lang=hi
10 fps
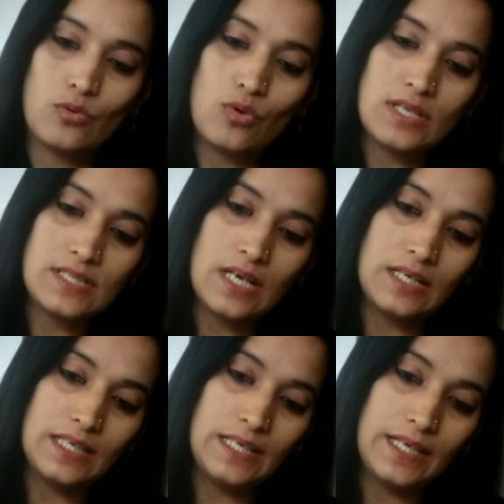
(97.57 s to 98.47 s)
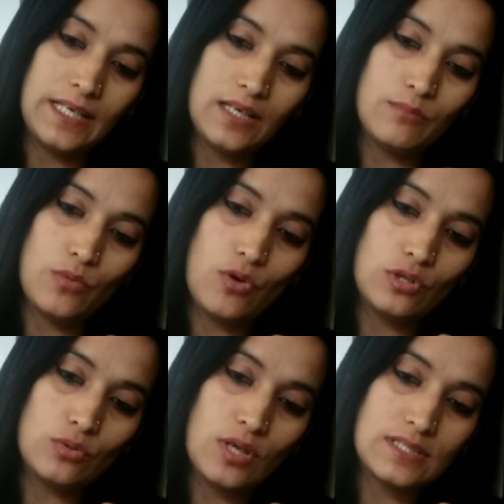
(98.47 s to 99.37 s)
थोड़ा सा हनी लेंगे हम
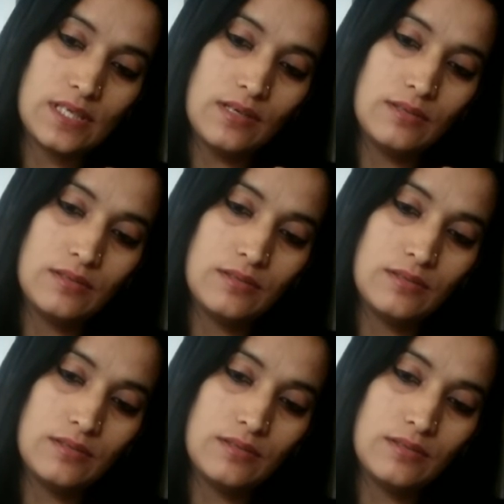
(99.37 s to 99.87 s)
बहुत थोड़ा सा